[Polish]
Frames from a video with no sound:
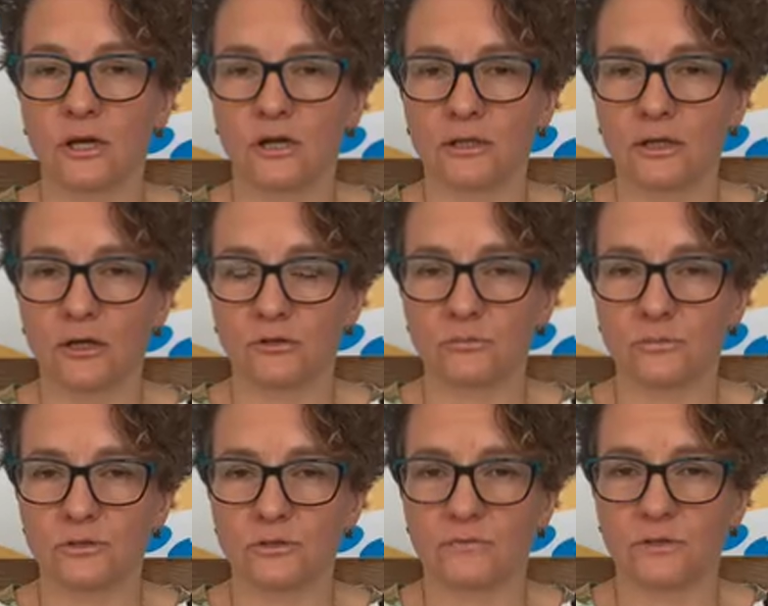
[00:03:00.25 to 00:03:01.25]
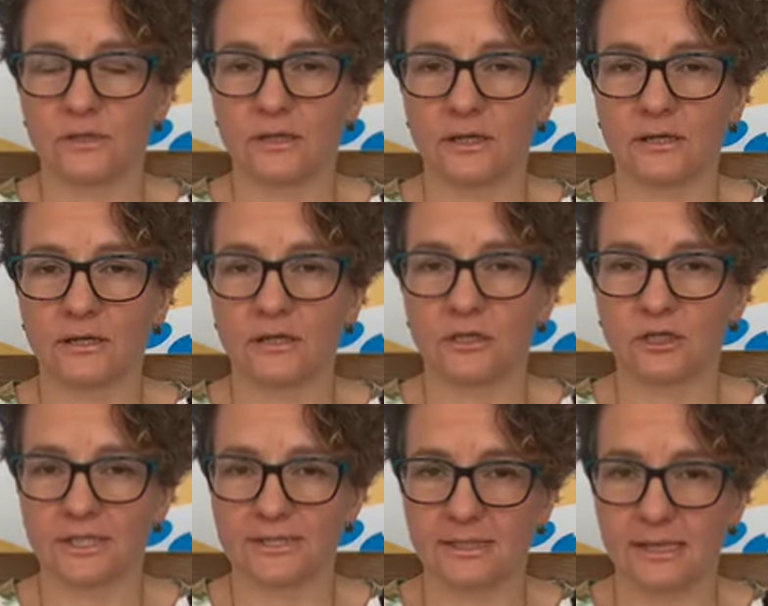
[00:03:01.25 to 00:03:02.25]
się one odbyć w dniach
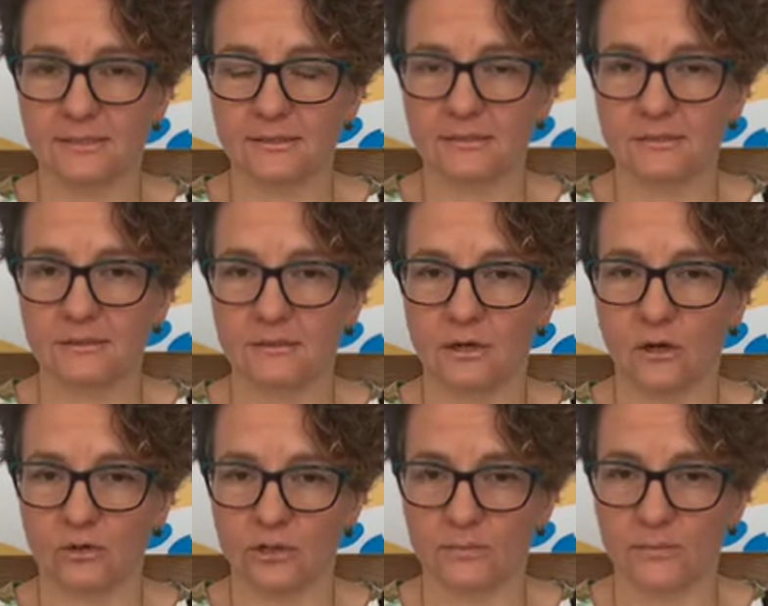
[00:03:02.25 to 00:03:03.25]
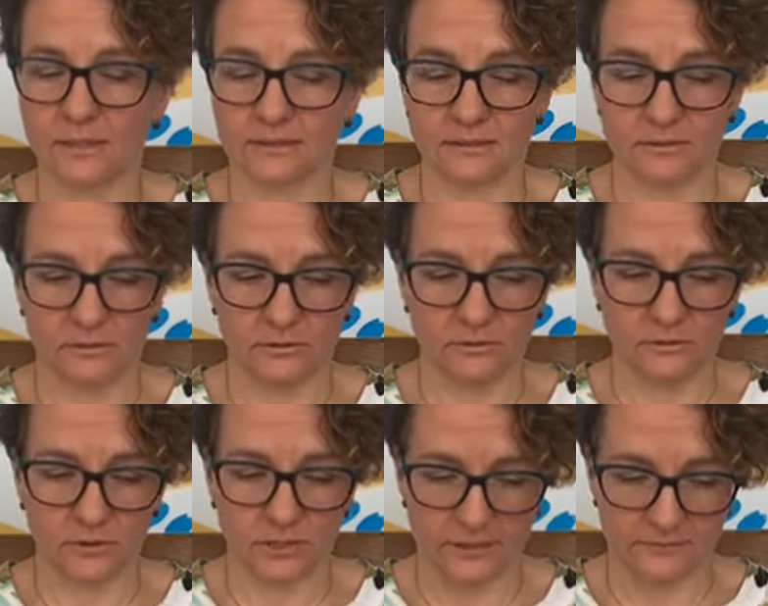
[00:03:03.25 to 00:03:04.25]
16-18
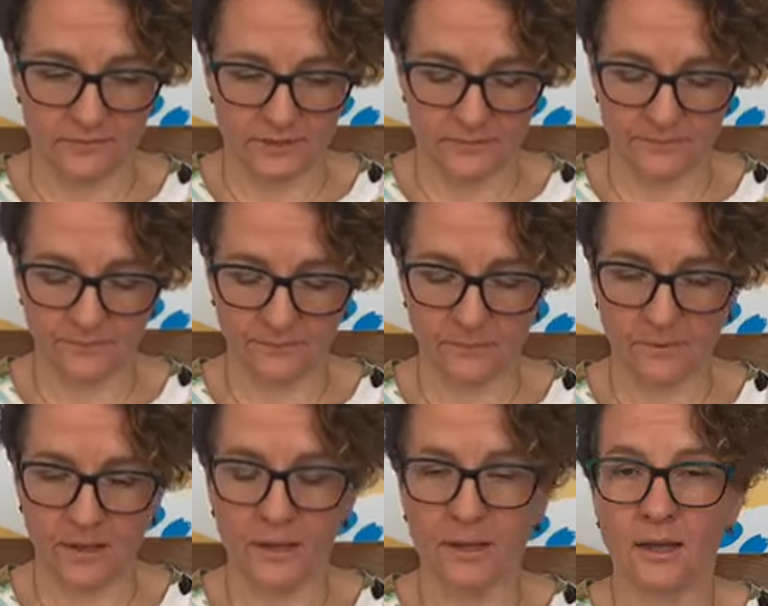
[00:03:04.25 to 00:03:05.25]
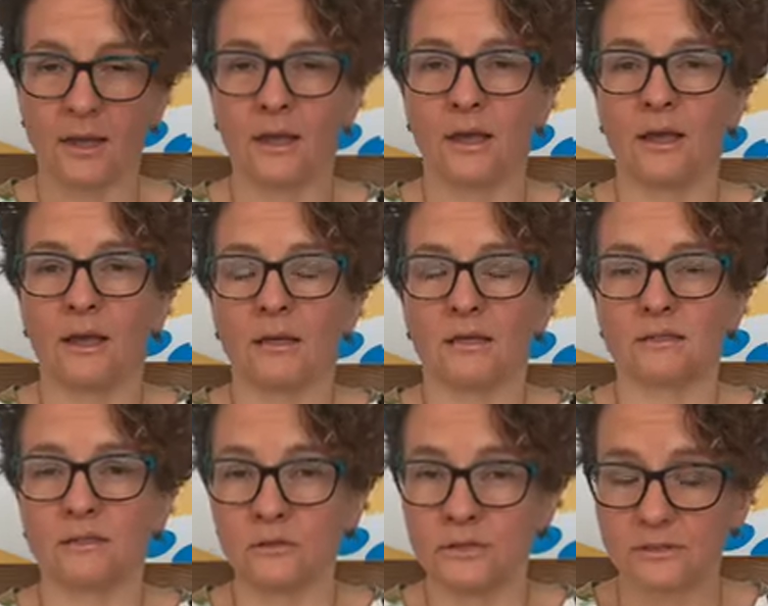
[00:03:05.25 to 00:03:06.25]
czerwca.
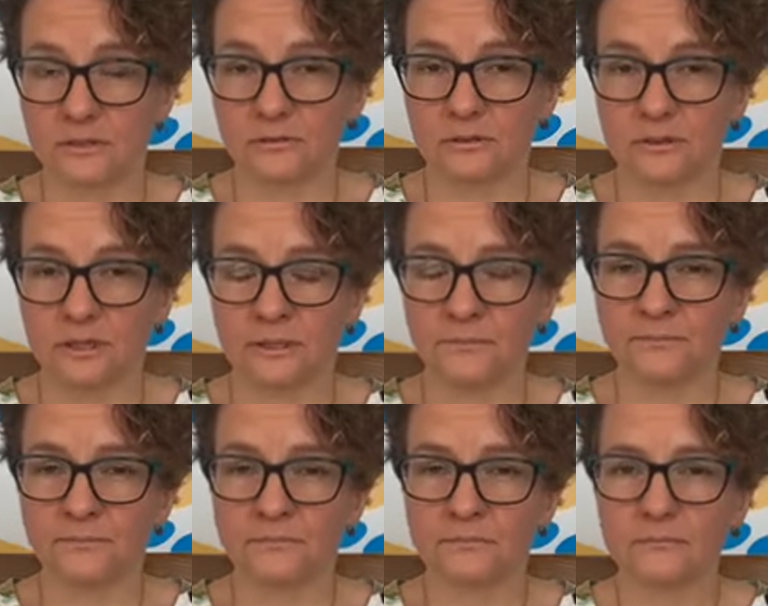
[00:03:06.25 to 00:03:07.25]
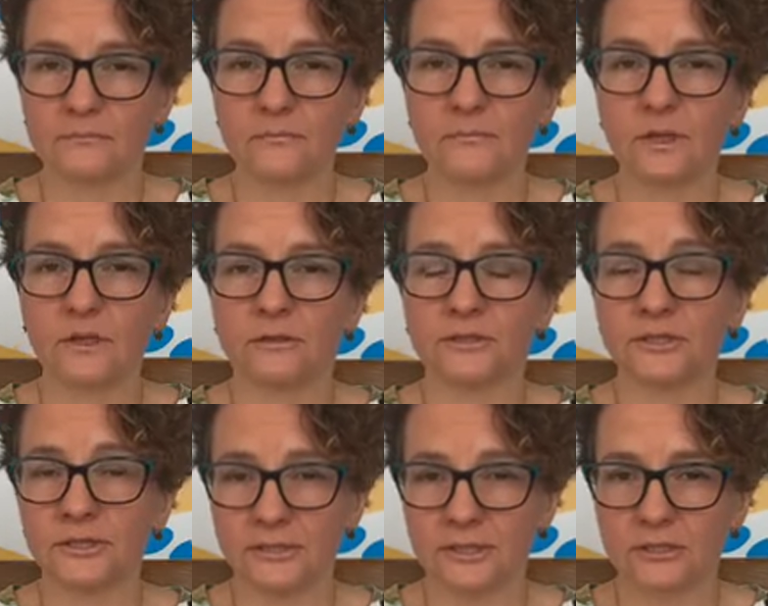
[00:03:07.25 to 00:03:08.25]
Co istotne,
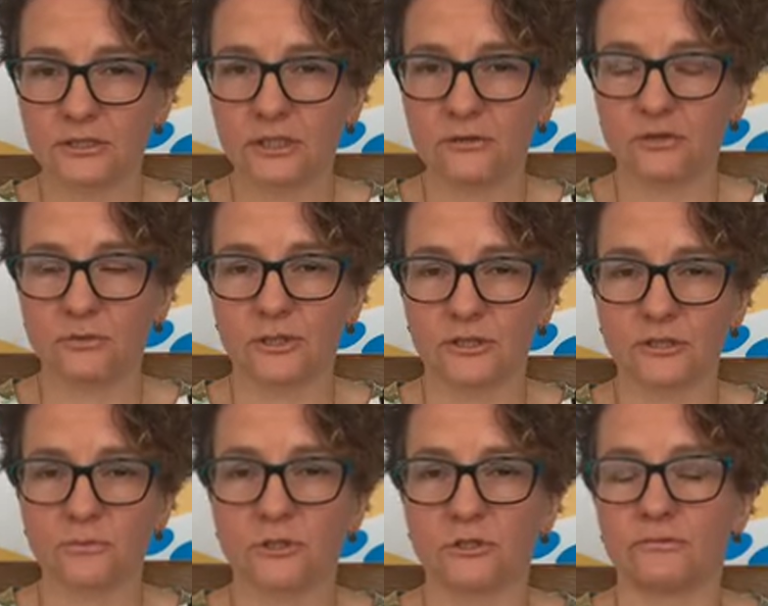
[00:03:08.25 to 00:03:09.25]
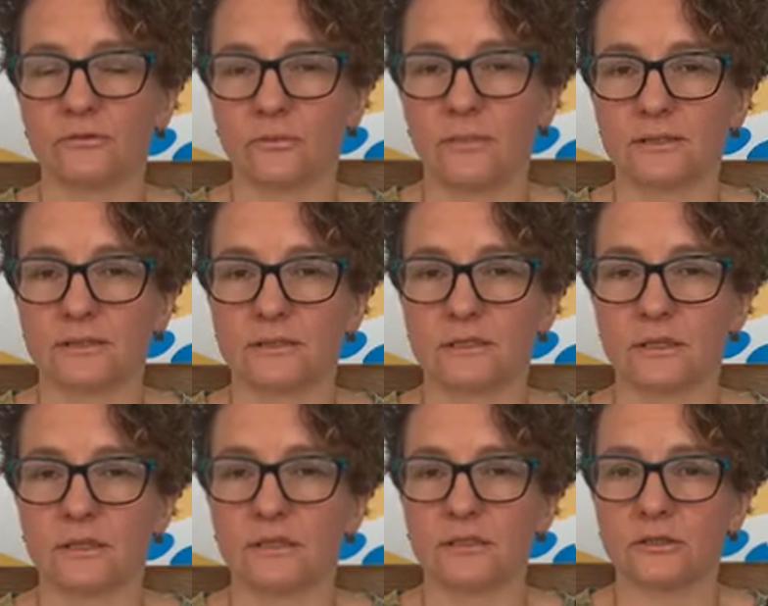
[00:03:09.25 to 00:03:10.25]
Dzisiaj także otrzymaliśmy
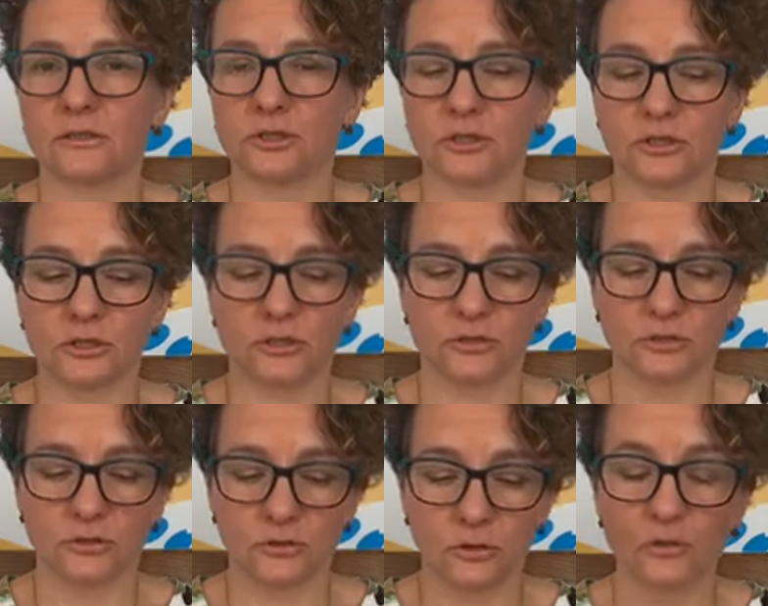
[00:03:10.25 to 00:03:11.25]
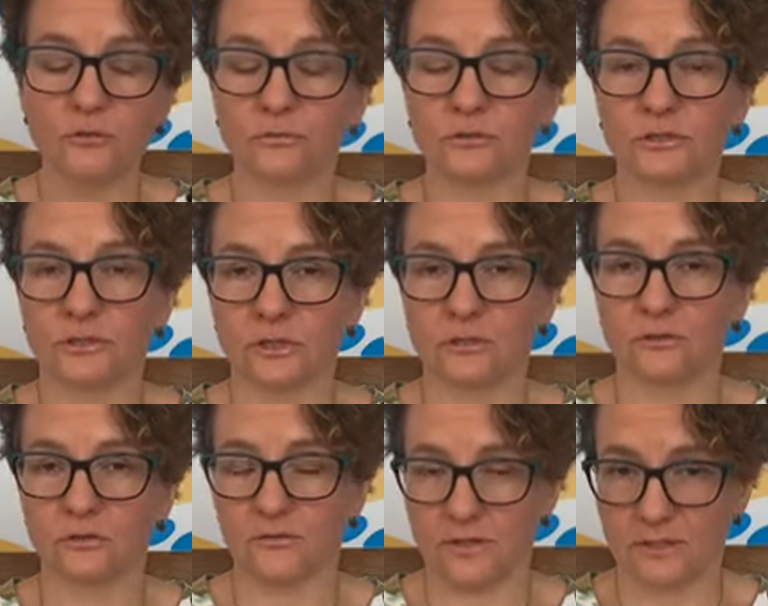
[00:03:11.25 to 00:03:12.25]
informację, iż do
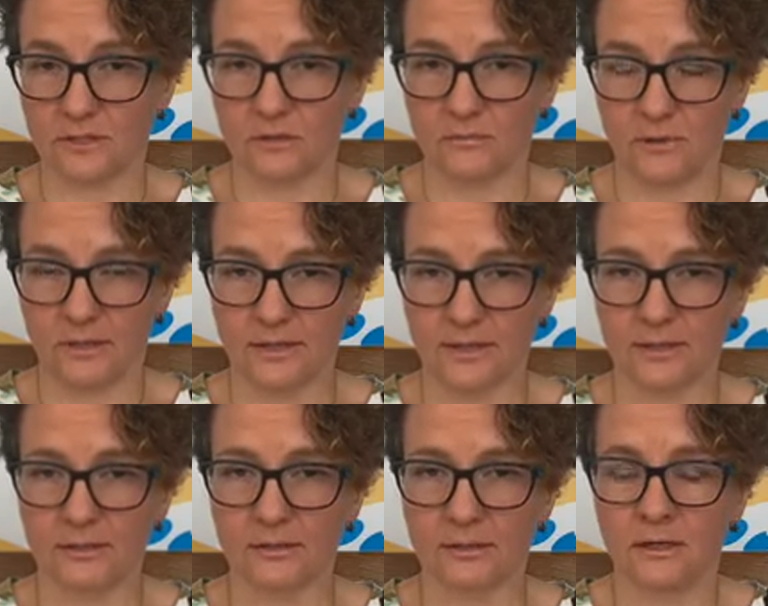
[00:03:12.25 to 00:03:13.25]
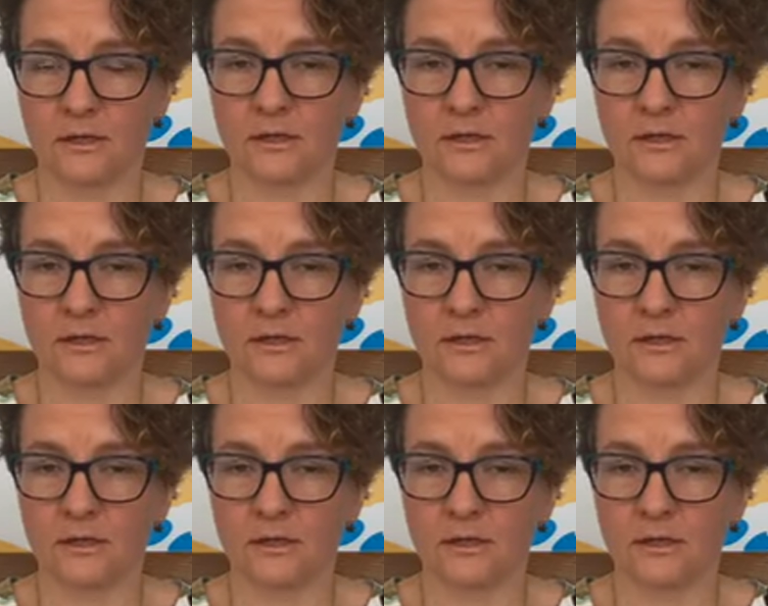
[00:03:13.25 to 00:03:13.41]
24 maja